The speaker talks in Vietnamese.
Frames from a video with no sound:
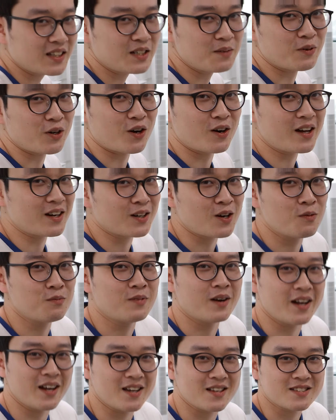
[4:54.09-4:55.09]
nhưng mà nó lại
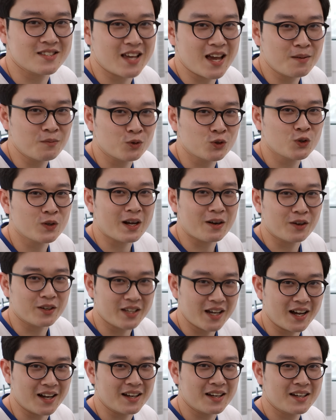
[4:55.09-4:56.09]
không hề dễ một chút nào đâu
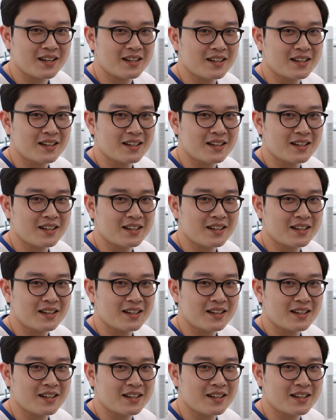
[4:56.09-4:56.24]
nha.